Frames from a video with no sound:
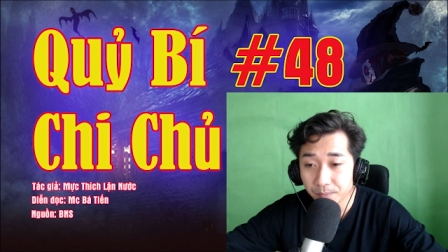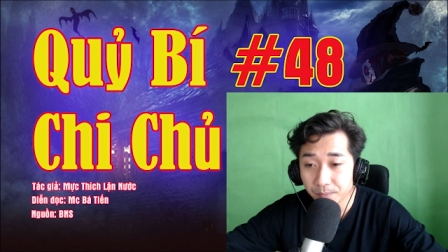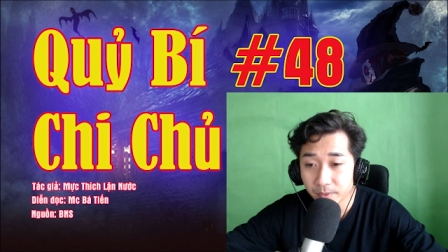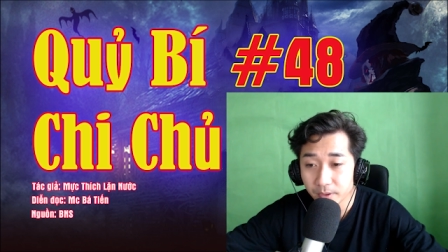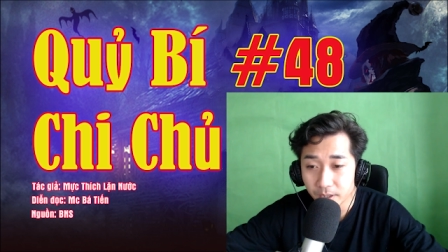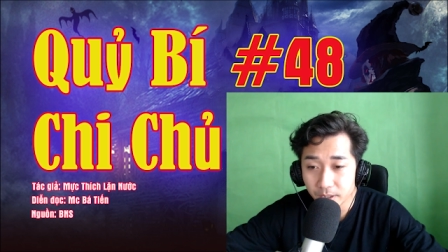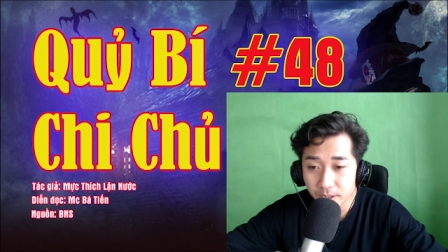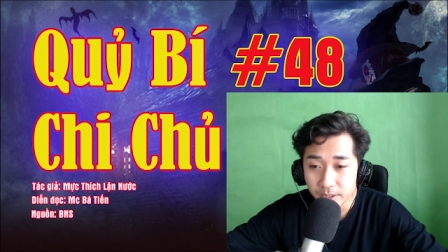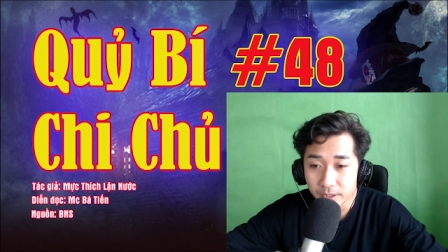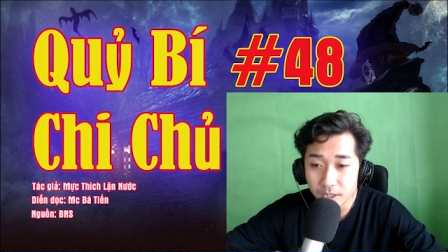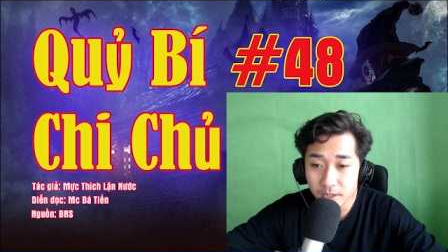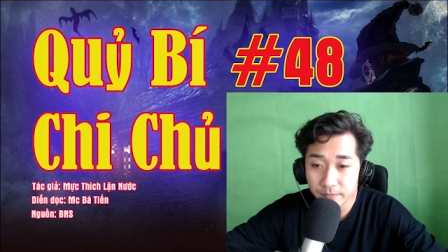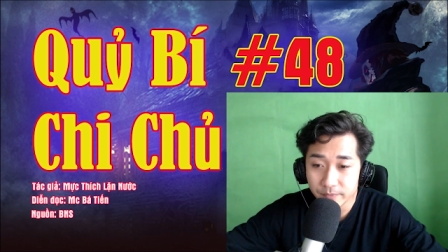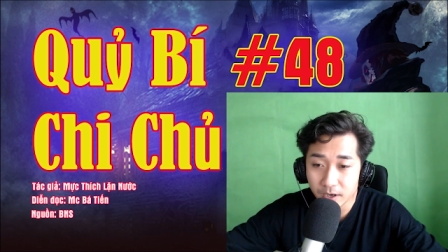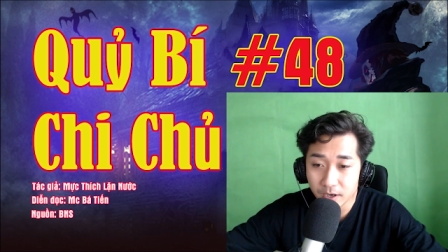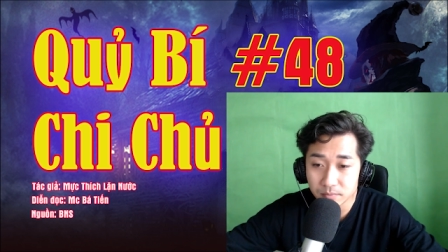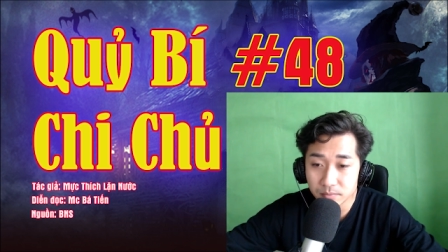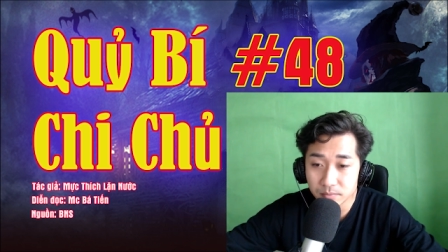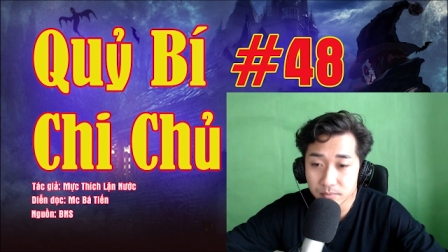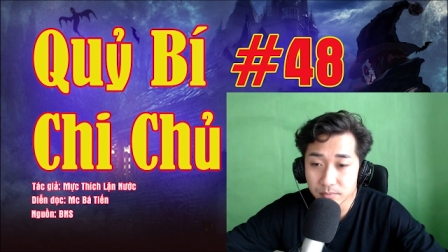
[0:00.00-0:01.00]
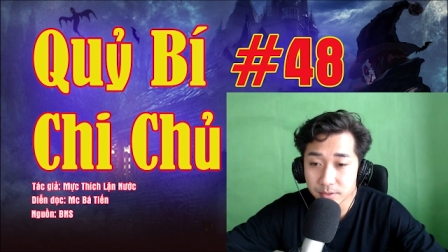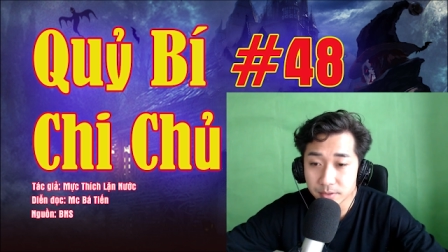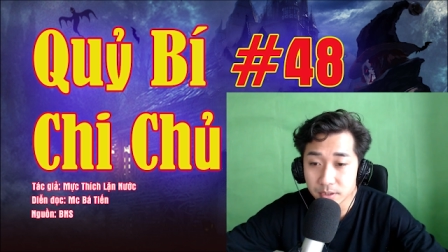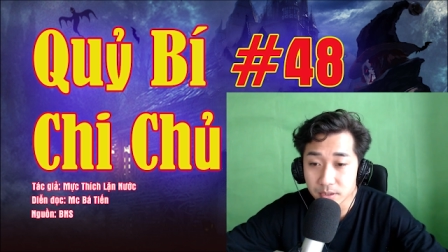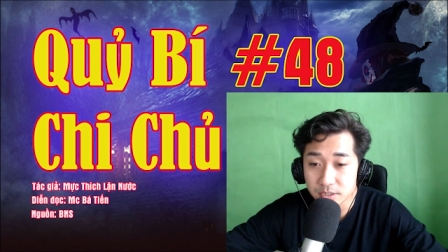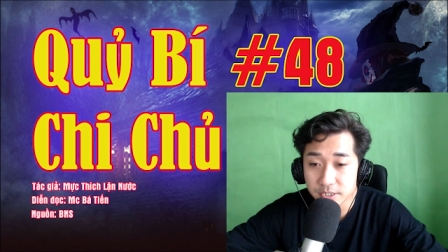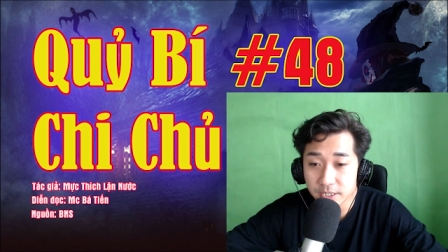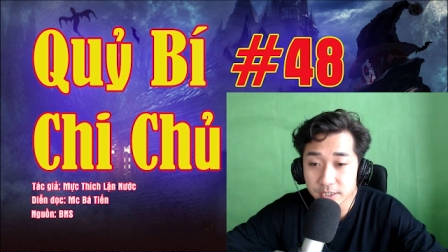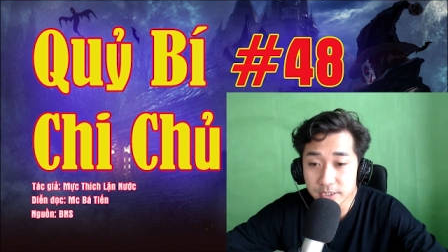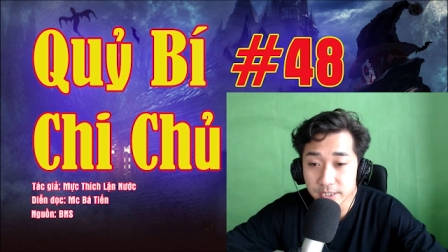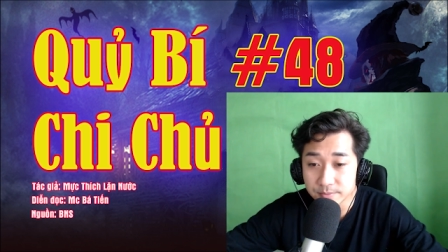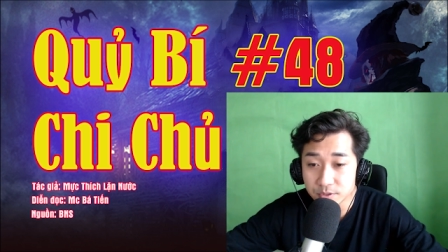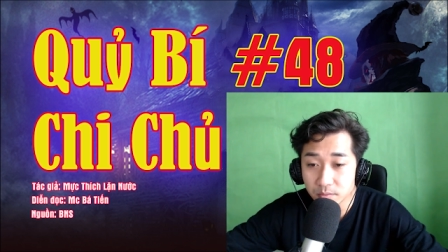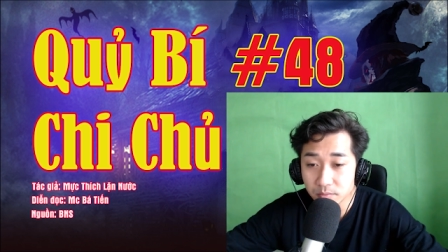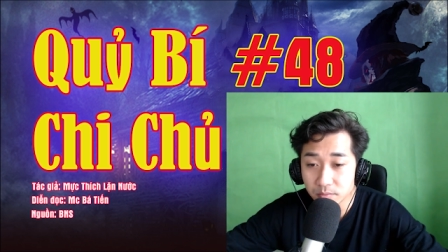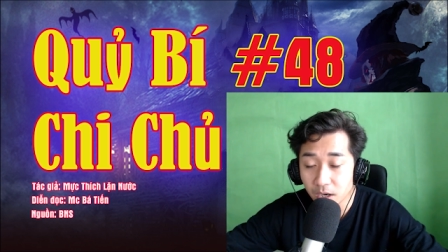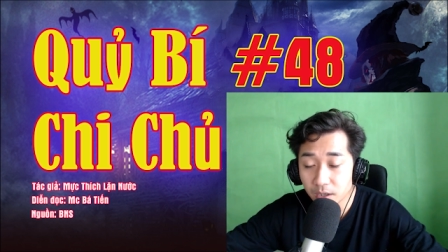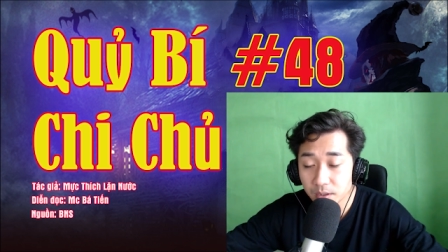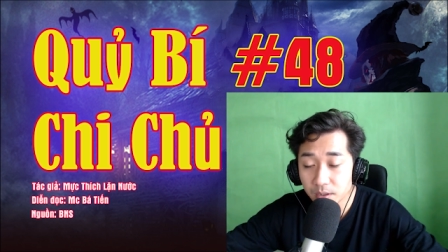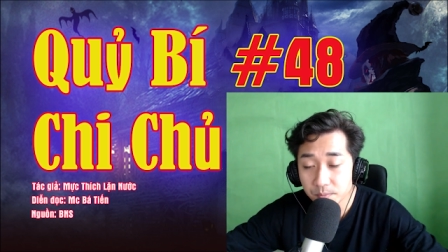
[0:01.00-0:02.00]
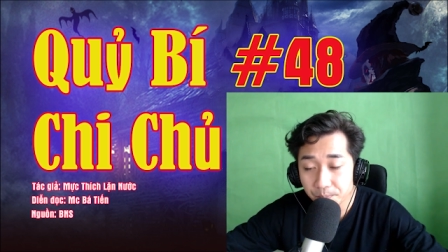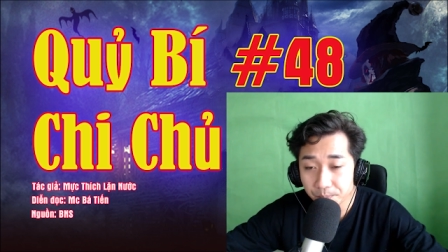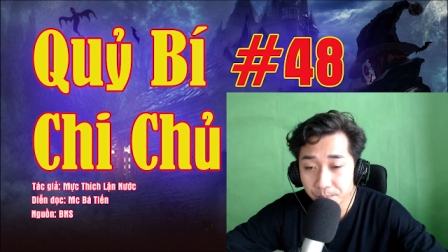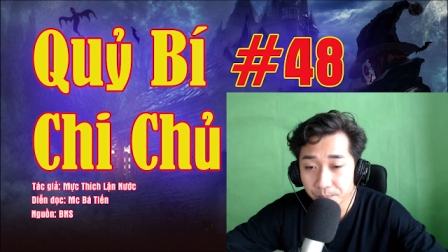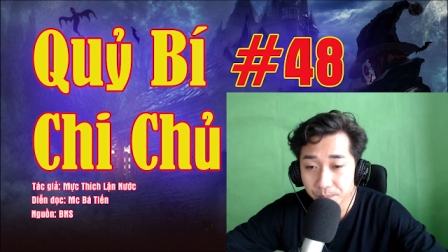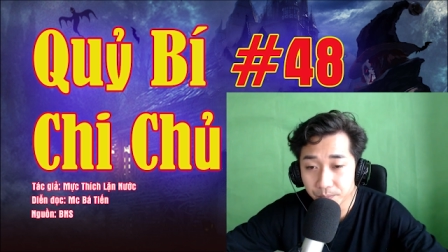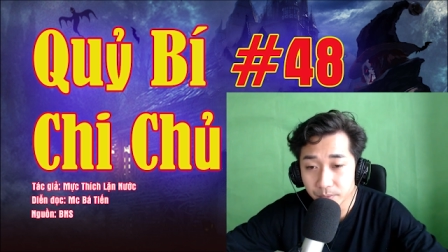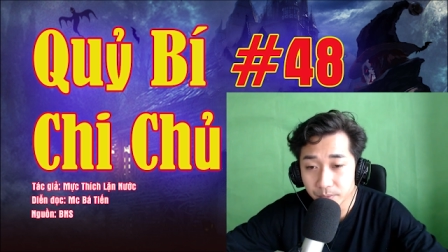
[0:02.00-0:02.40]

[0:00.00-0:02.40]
tay phải ra sau lưng, khẽ cười nói.